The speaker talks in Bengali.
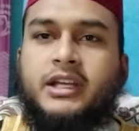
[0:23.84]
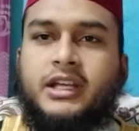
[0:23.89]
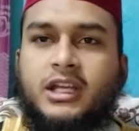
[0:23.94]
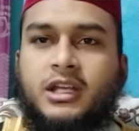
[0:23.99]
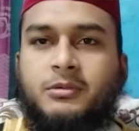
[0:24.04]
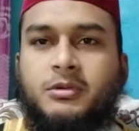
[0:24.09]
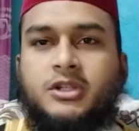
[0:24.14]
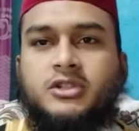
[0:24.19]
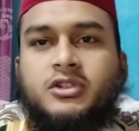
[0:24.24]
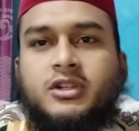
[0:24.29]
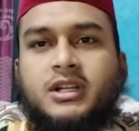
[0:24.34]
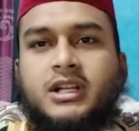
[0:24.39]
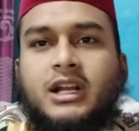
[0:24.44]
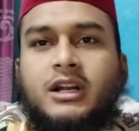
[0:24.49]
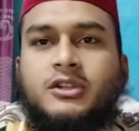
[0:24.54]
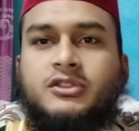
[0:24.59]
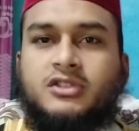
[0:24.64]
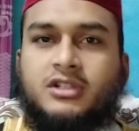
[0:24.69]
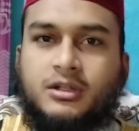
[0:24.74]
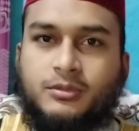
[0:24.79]
এই বিষয়ের
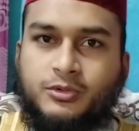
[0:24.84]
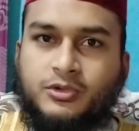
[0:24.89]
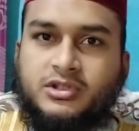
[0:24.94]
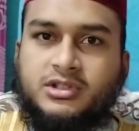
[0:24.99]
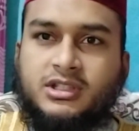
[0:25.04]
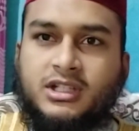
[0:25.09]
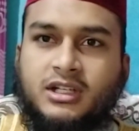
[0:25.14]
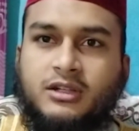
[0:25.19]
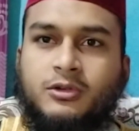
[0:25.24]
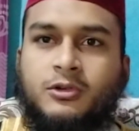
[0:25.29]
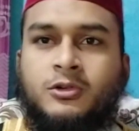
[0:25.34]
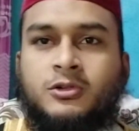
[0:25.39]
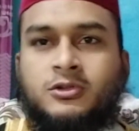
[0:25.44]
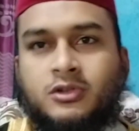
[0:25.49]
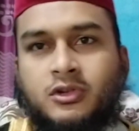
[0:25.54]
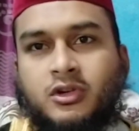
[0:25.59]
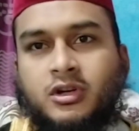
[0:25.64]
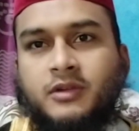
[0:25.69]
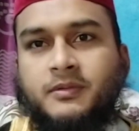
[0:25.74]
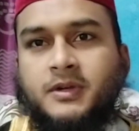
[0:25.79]
আলোচনা বুঝতে ধৈর্য
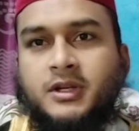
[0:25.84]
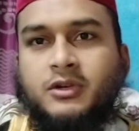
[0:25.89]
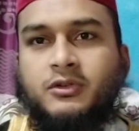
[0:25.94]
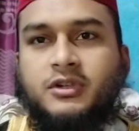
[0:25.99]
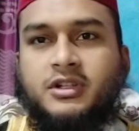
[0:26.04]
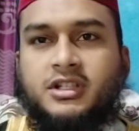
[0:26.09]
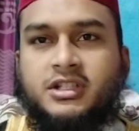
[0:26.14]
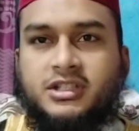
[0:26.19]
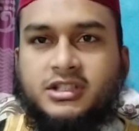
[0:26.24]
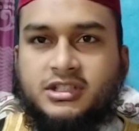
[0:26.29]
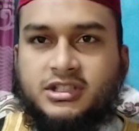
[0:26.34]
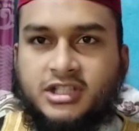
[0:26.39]
ধরে ভিডিওটি